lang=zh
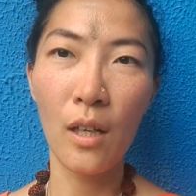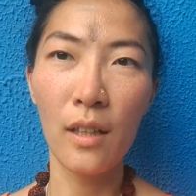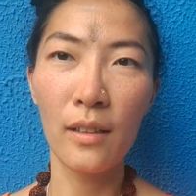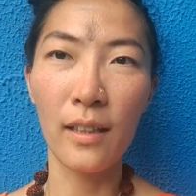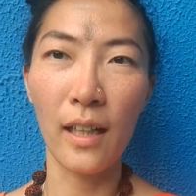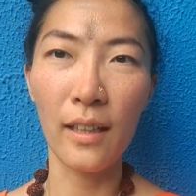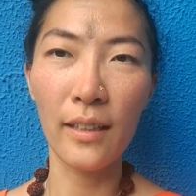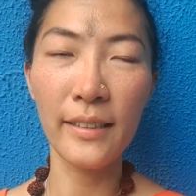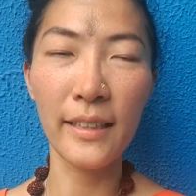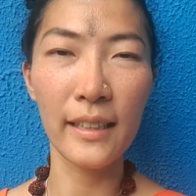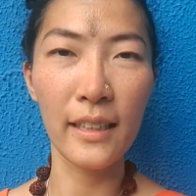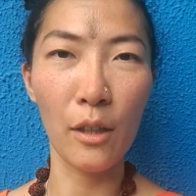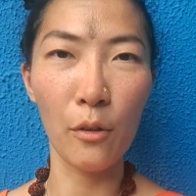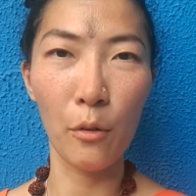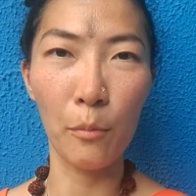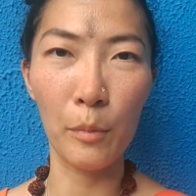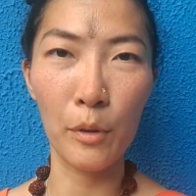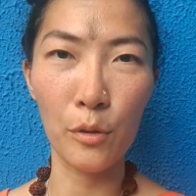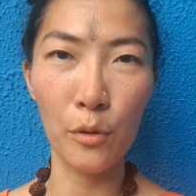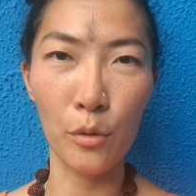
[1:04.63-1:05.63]
当然，现在我
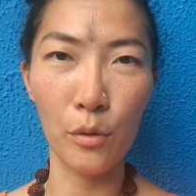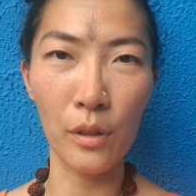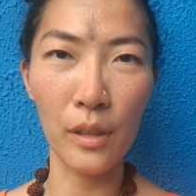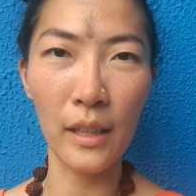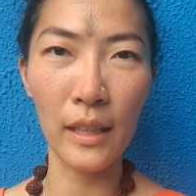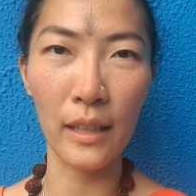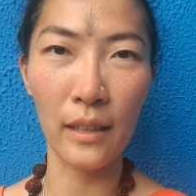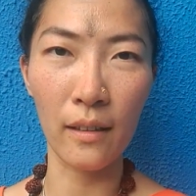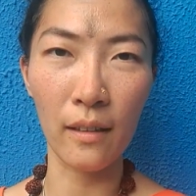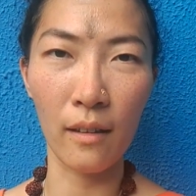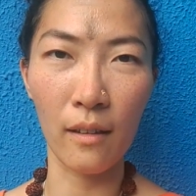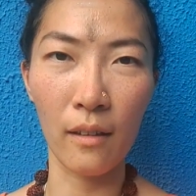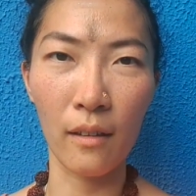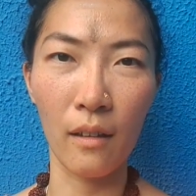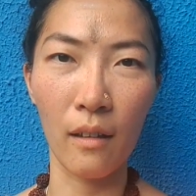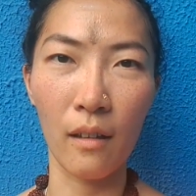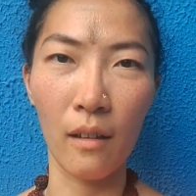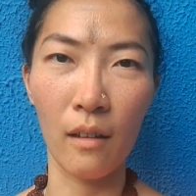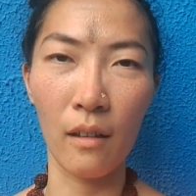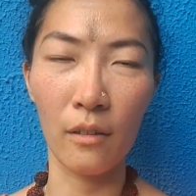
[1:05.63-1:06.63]
们群里的
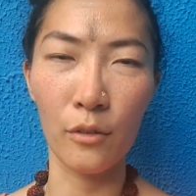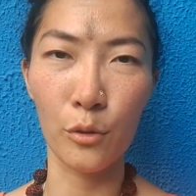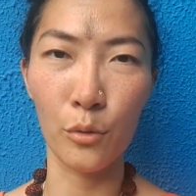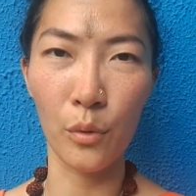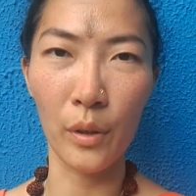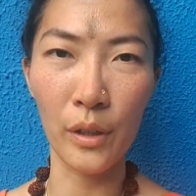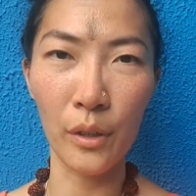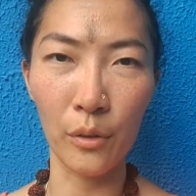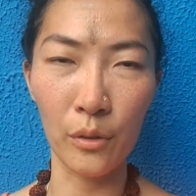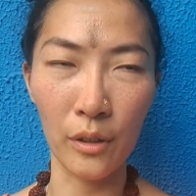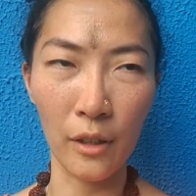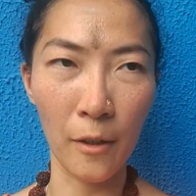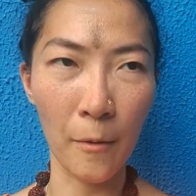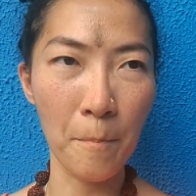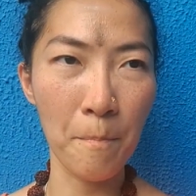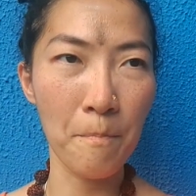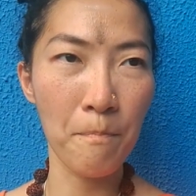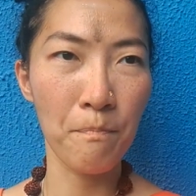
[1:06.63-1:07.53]
啊所有的